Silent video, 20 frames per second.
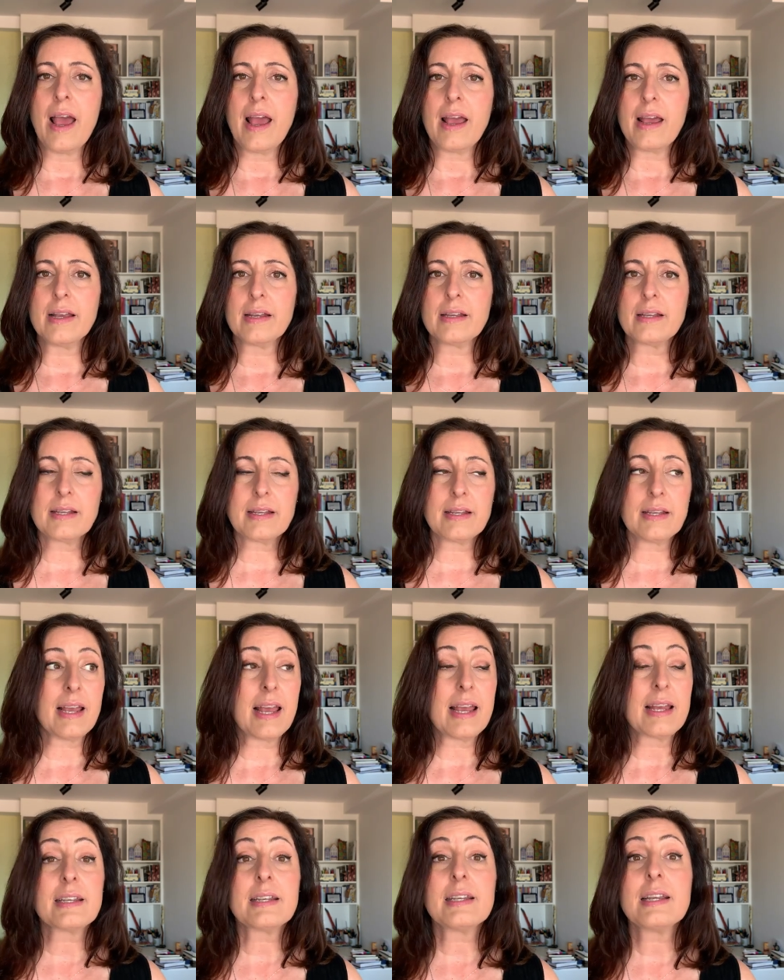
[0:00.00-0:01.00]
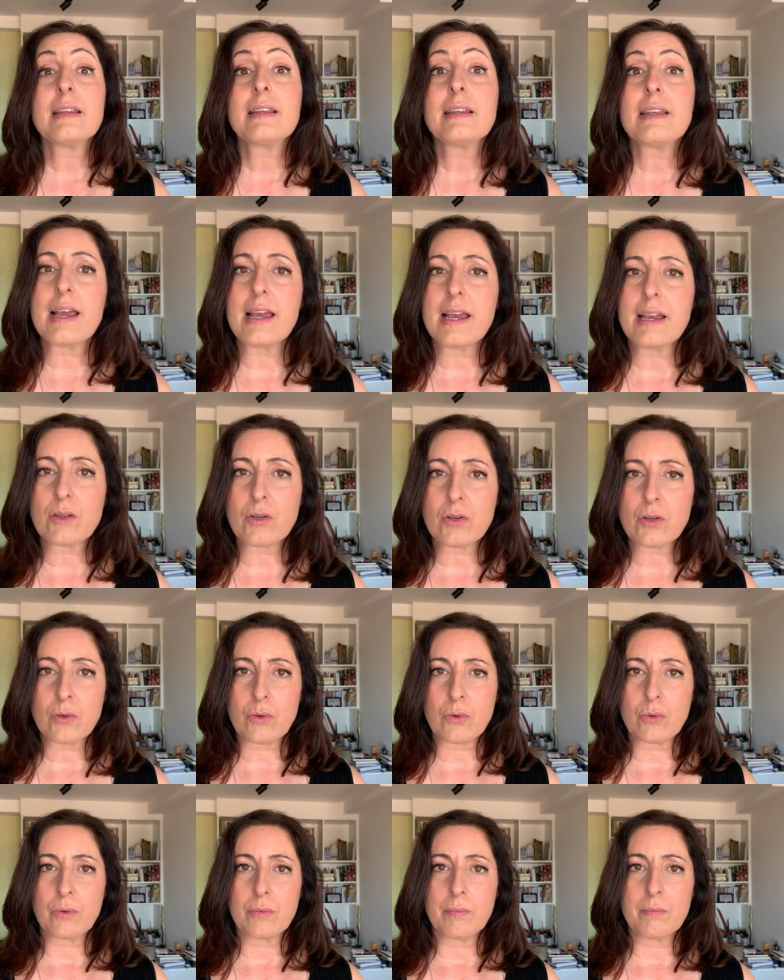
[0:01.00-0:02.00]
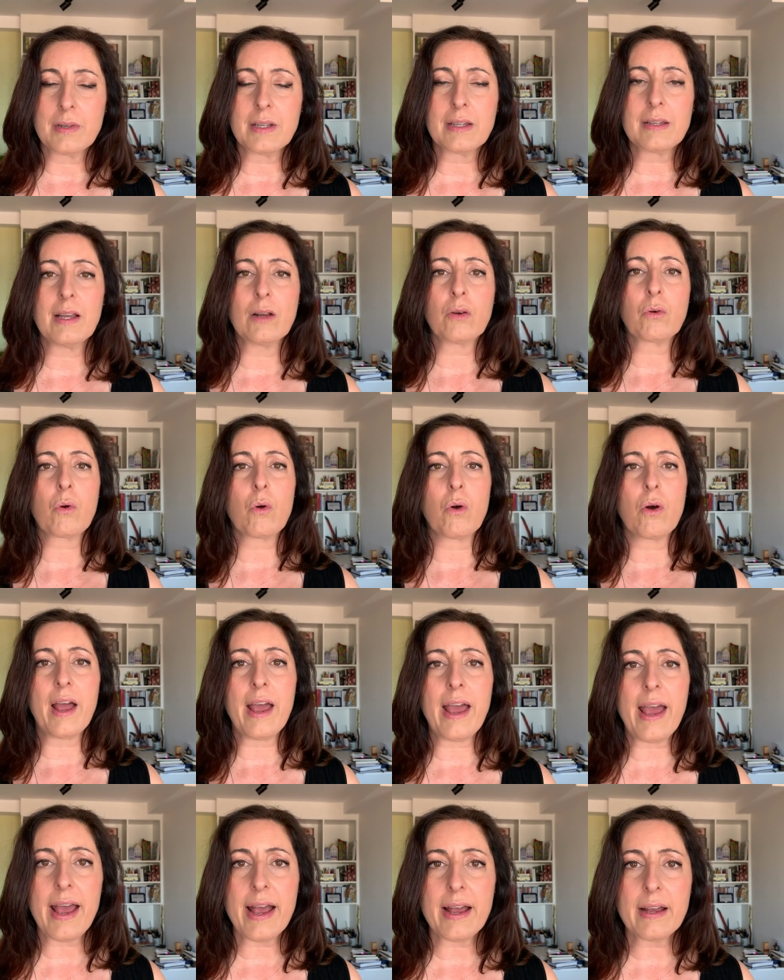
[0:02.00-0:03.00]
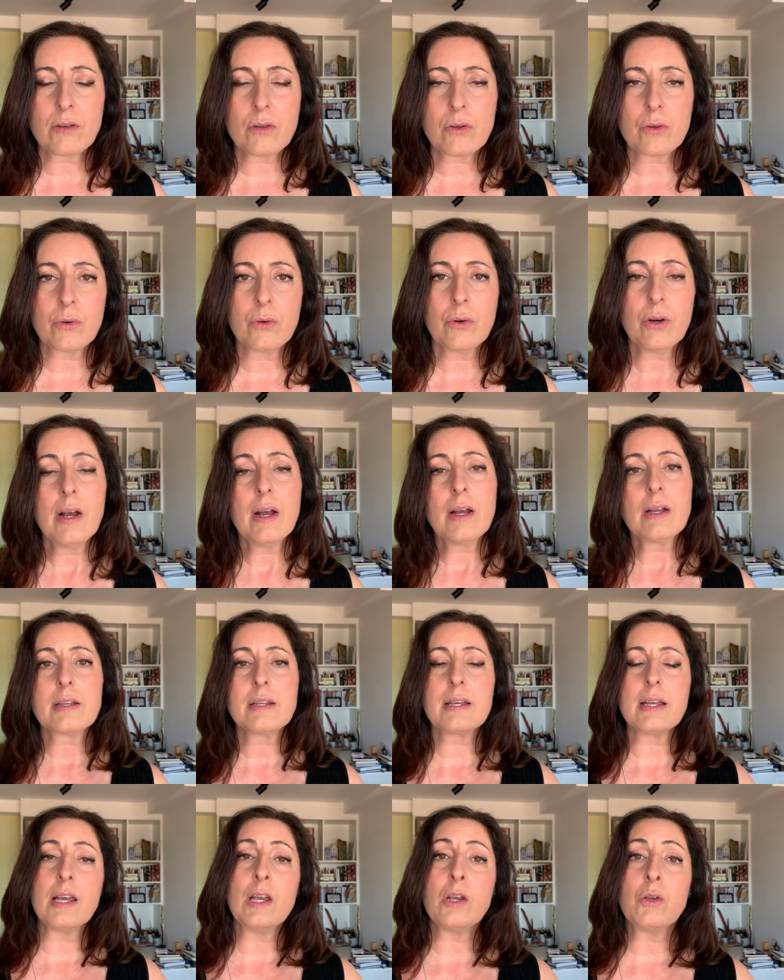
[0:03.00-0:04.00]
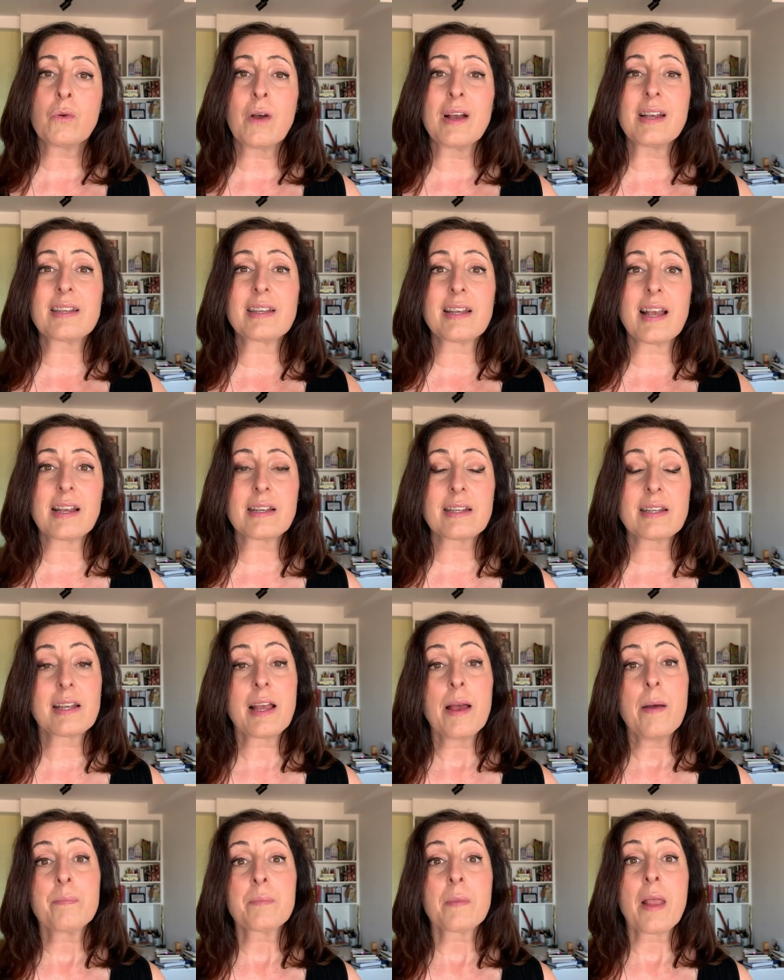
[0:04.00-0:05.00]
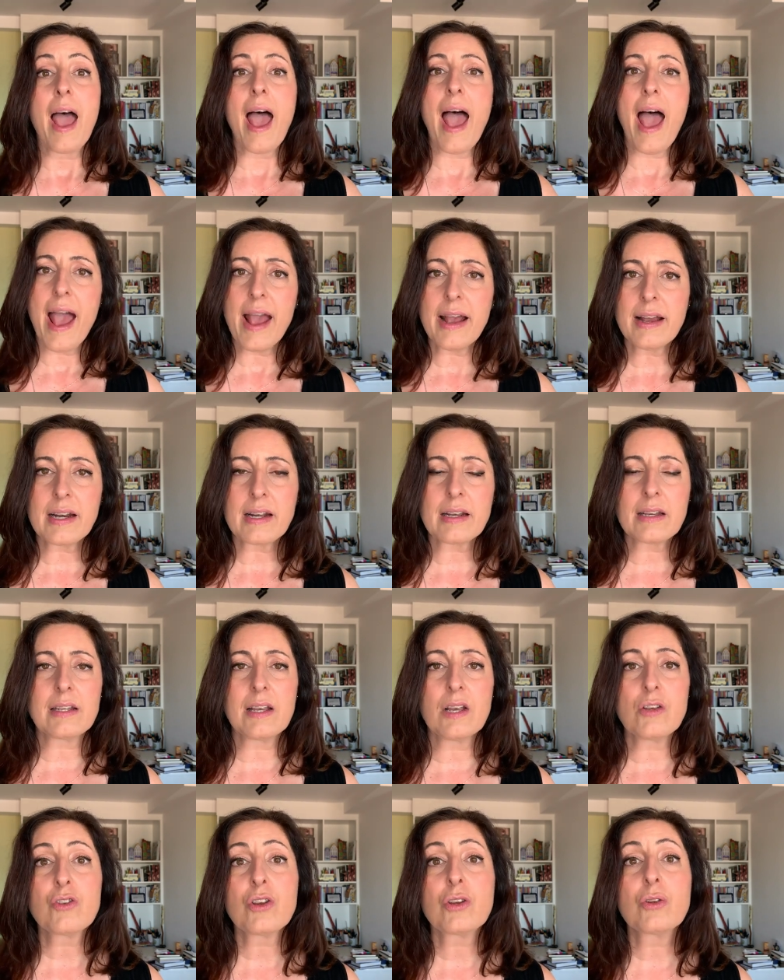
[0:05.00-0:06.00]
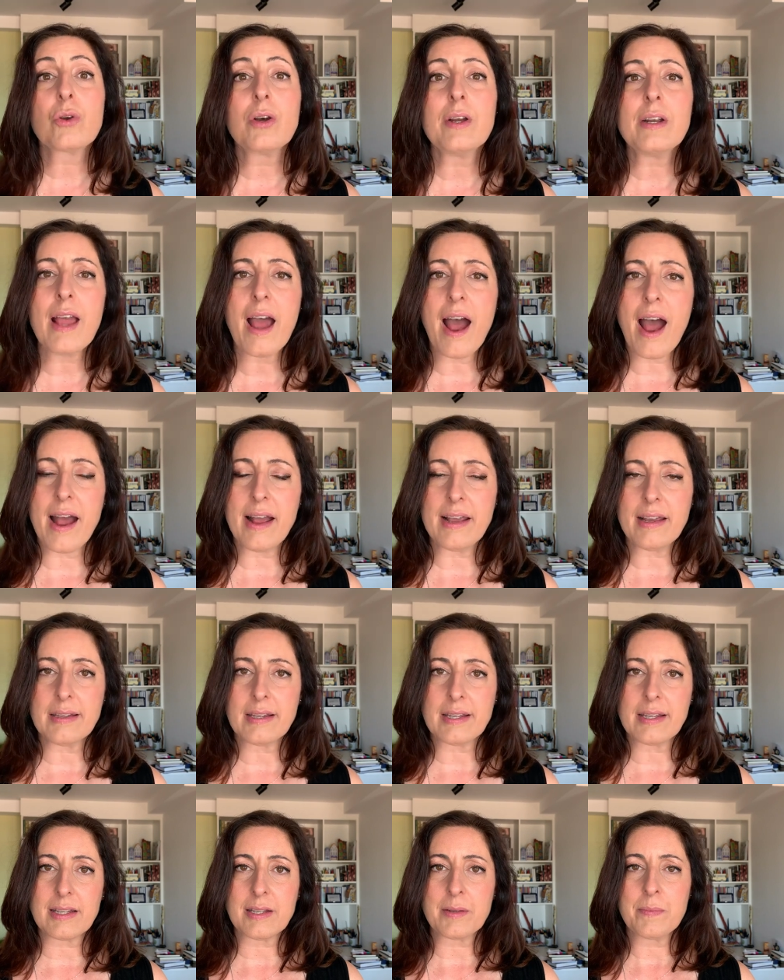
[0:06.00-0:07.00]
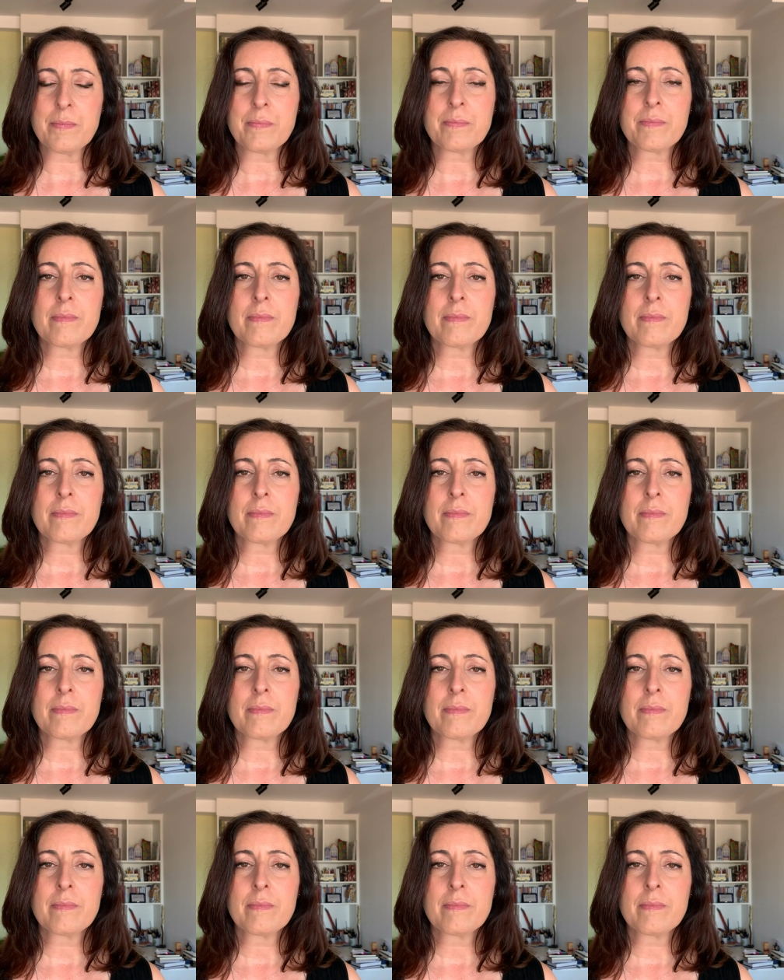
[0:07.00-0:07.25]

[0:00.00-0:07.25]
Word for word: esse, esse texto, mantê-lo correto, seguindo essas regras editoriais